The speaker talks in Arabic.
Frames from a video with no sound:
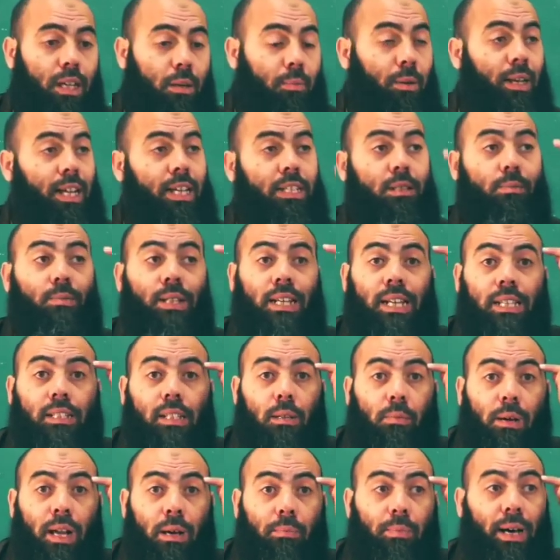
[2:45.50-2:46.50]
ابليس بدا
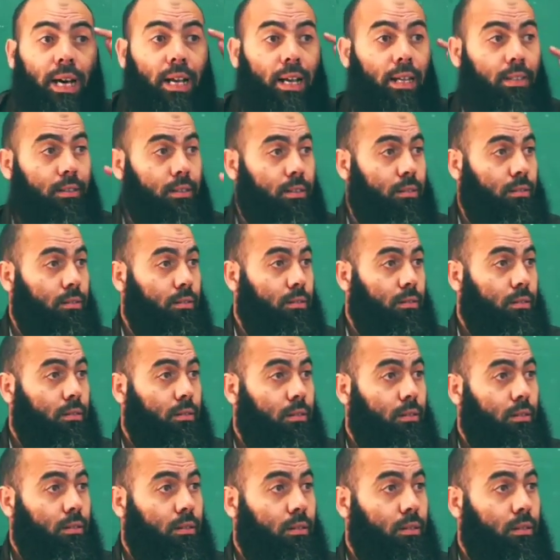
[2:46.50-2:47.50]
كيضرب العبارات
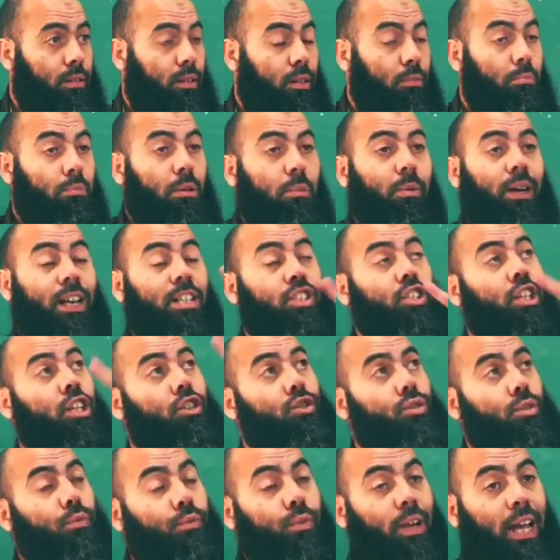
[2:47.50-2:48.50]
ما بقاش
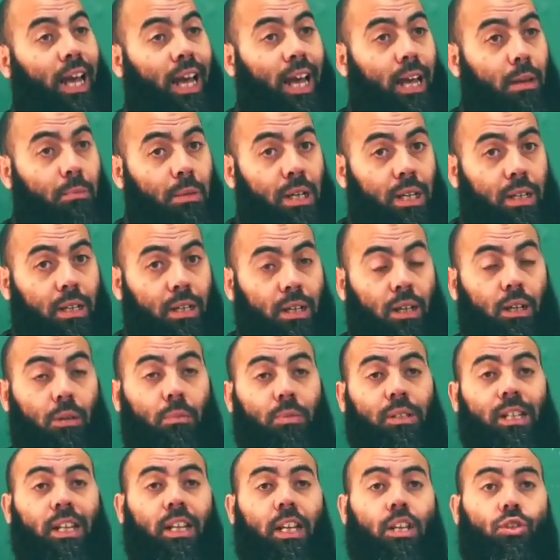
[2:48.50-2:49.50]
كيشوف في الامر
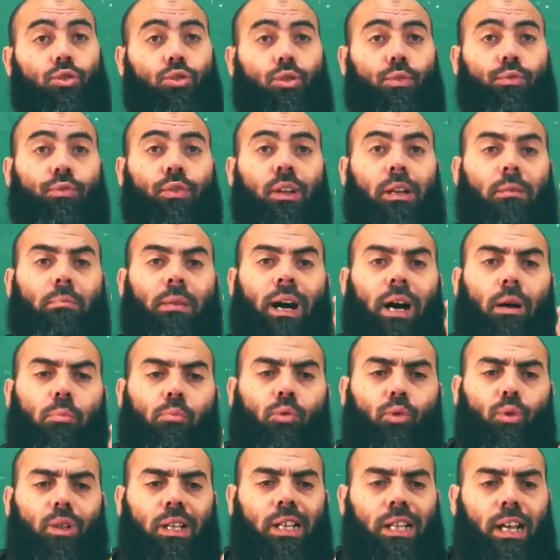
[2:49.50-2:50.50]
بدا كيشوف في
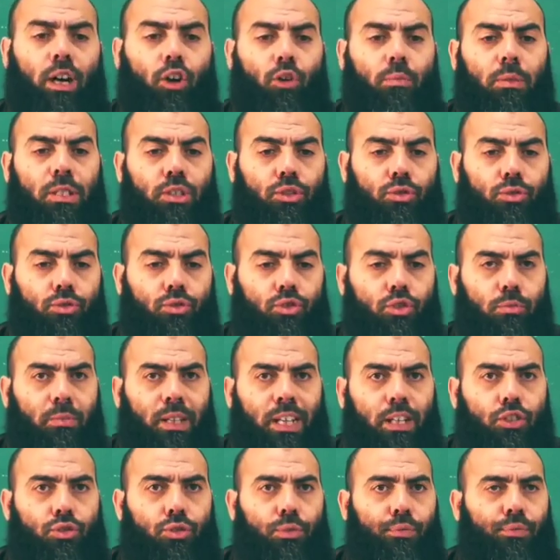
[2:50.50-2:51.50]
المامور له بالسجود
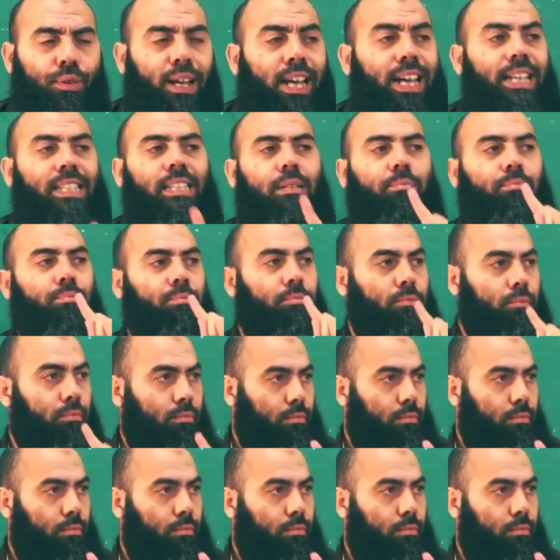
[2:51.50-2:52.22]
بدا كيشوف في ادم